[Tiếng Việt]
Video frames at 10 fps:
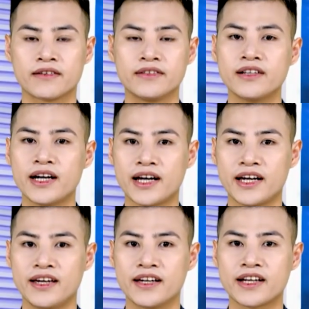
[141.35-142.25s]
những ngày
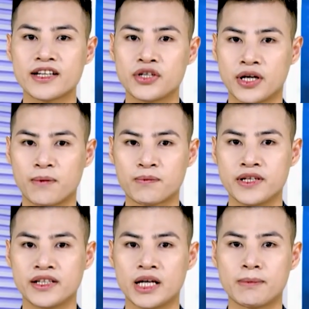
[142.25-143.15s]
này, các trường học
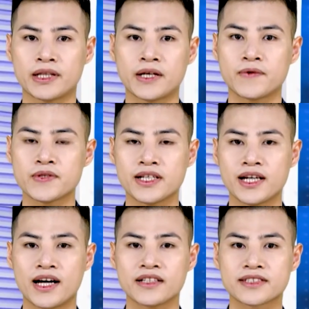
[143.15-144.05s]
trên địa bàn thành phố Sơn La